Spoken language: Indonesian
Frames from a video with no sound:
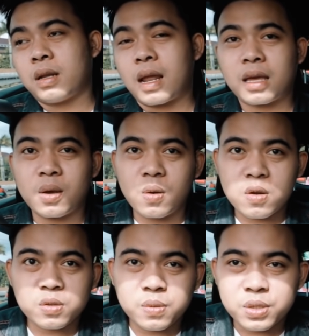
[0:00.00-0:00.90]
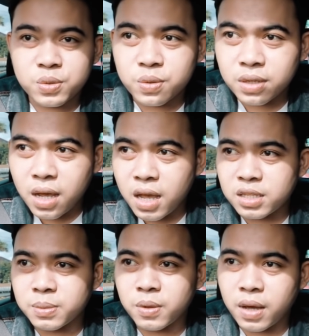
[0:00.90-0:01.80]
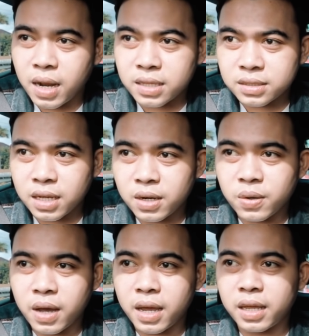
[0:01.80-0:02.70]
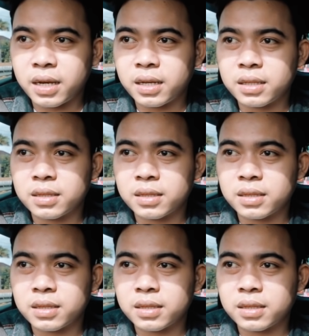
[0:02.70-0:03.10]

Lagi ngurus wisuda, semoga lancar doain